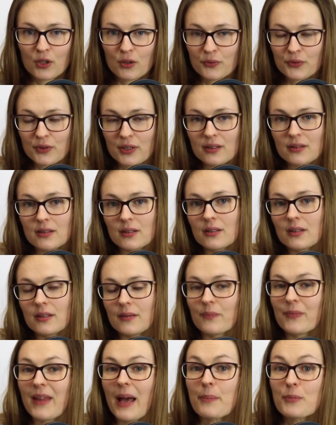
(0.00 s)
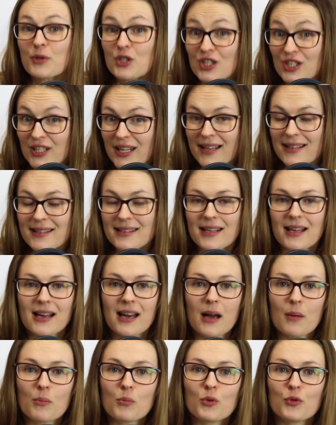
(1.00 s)
to wtedy na
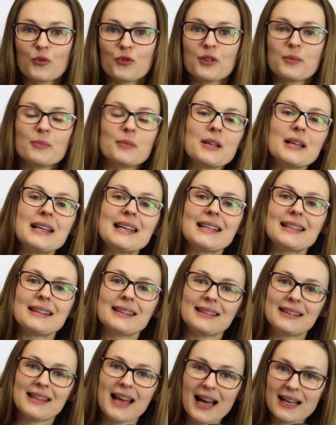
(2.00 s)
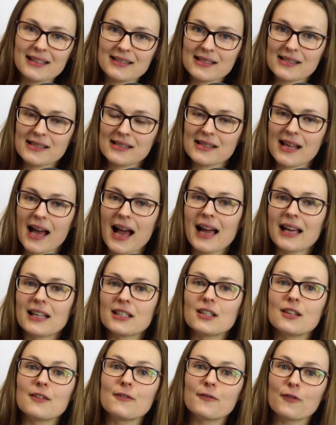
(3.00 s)
przyjaciela mówimy Das ist
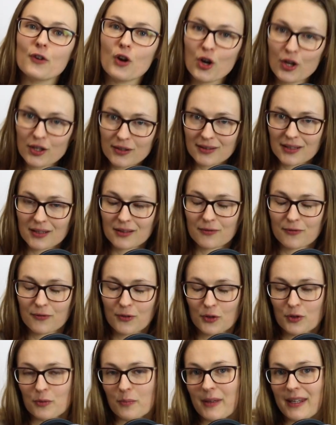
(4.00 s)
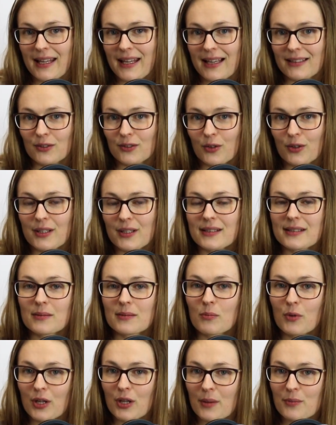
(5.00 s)
eine Freundin von mir, to
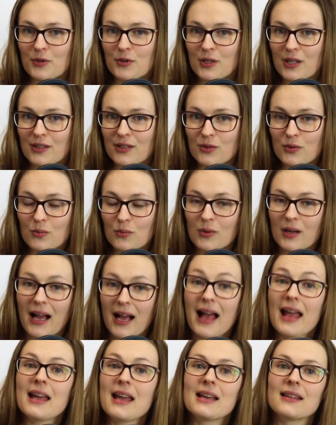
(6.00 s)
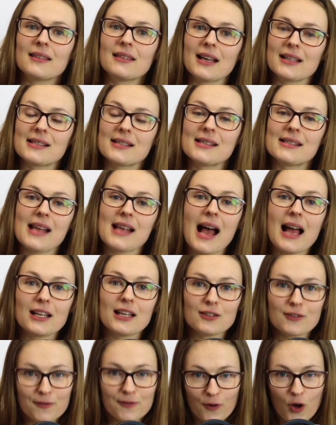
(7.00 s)
jest moja przyjaciółka. Das ist
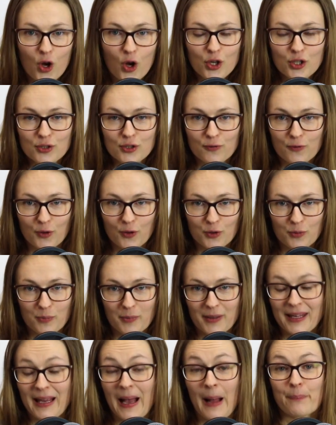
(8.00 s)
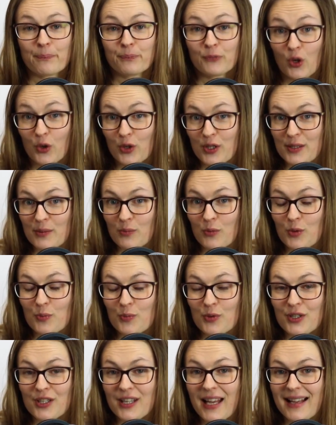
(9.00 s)
ein Freund von mir, to jest mój
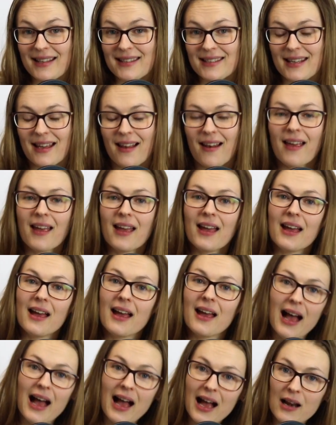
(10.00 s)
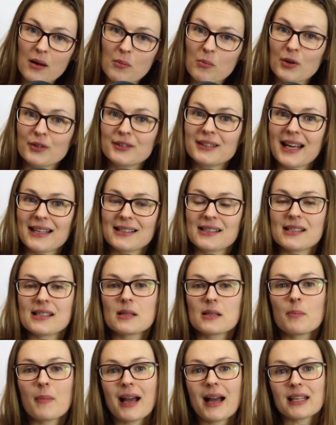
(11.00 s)
przyjaciel. Albo das
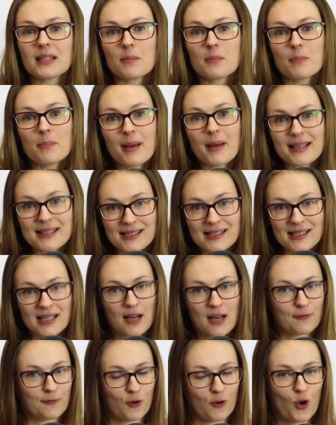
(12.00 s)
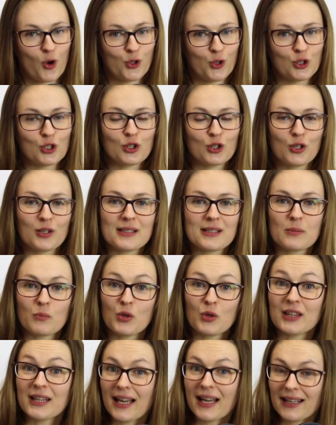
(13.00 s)
ist mein bester Freund, to jest
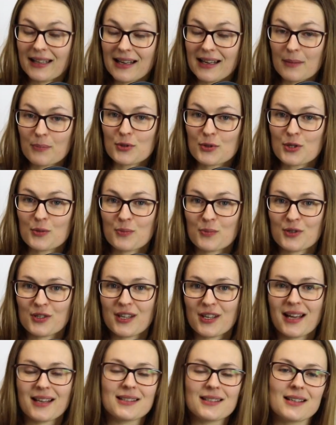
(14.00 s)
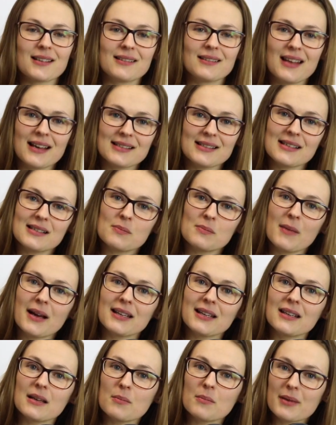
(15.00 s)
mój najlepszy przyjaciel. Das ist
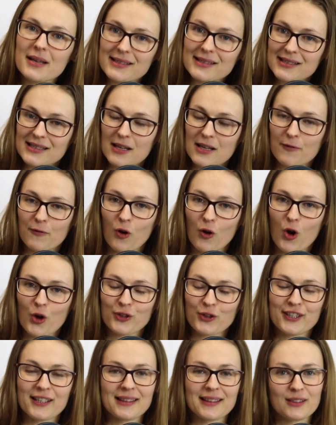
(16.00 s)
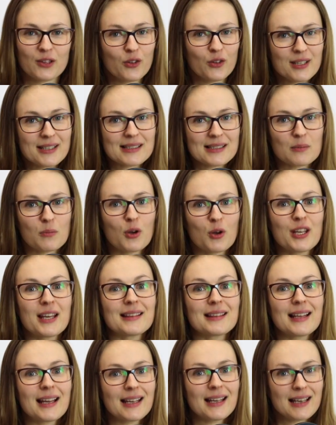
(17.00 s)
meine beste Freundin, to jest
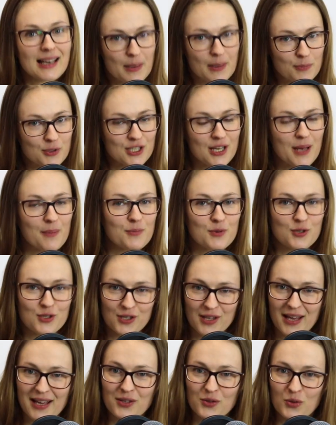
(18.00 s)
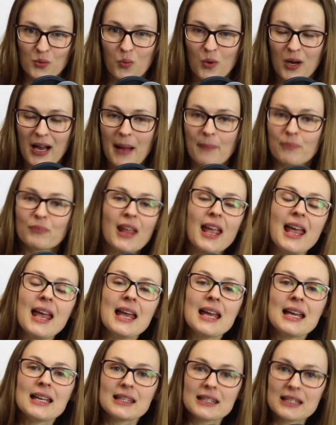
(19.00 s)
moja najlepsza przyjaciółka.
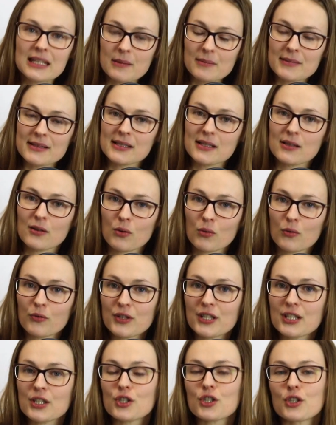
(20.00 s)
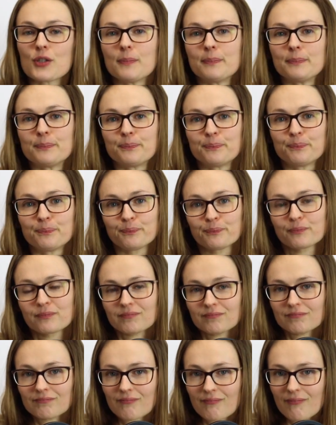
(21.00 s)
Niemcy również mm,
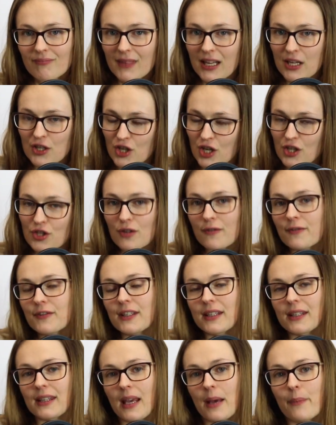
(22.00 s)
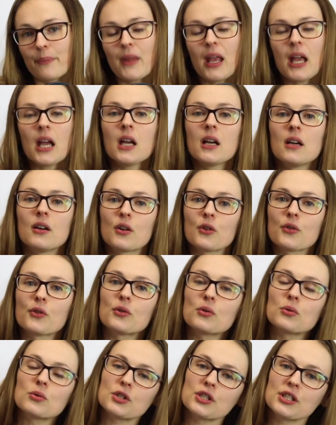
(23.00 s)
rzeczownikiem
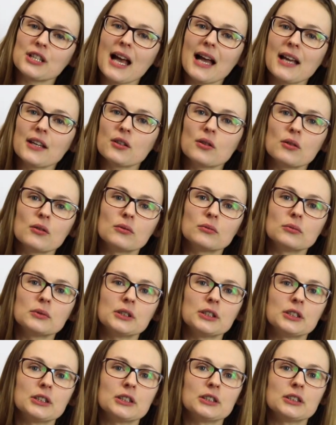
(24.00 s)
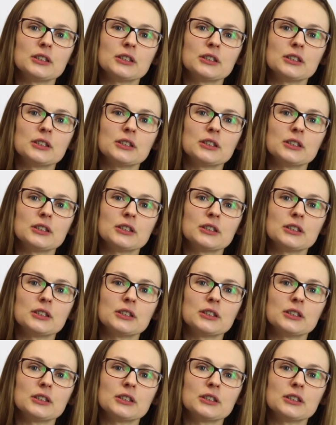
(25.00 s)
rozróżniają y,